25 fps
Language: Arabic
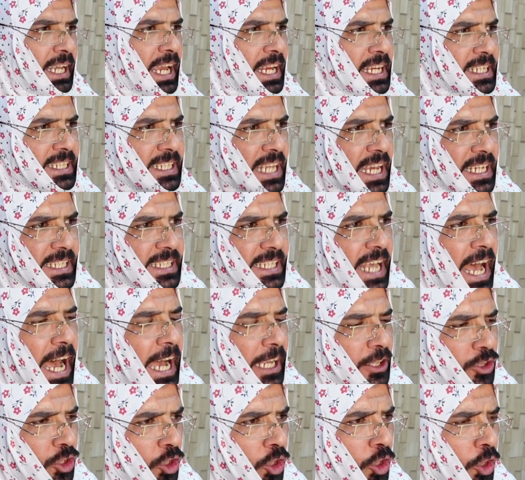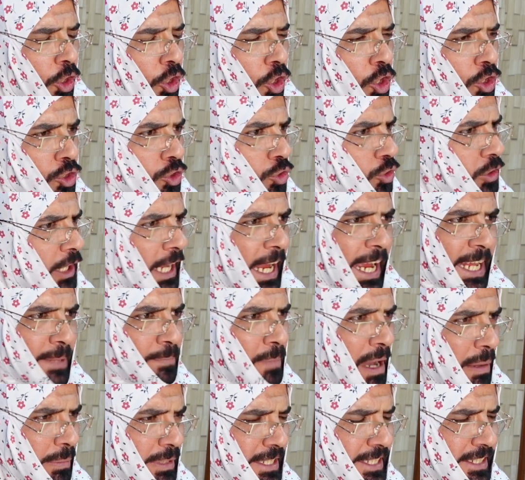يعني صار ساعة تهرب طلعت
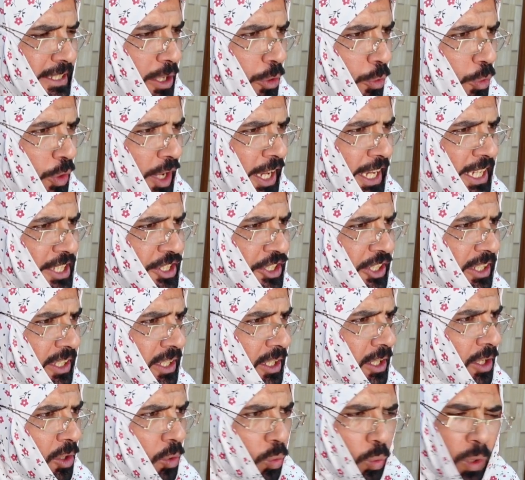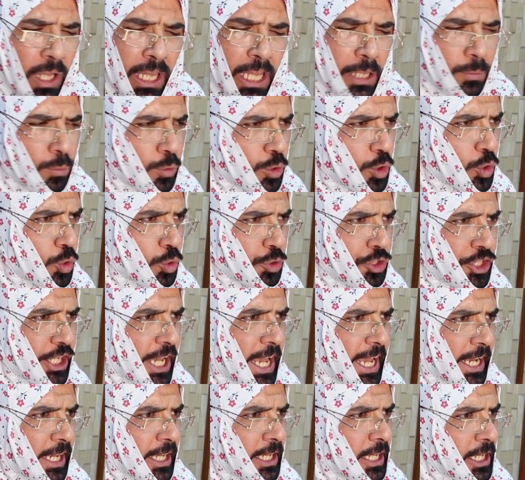ما متزوج والله مو
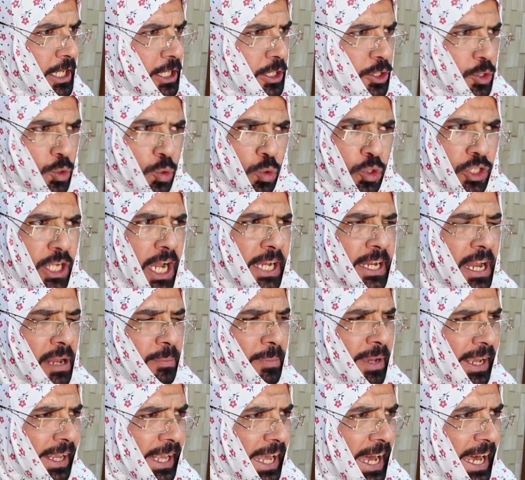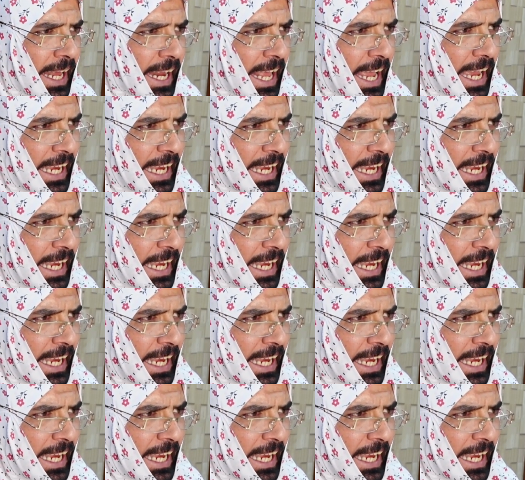صوجك صوج انا المنقهرة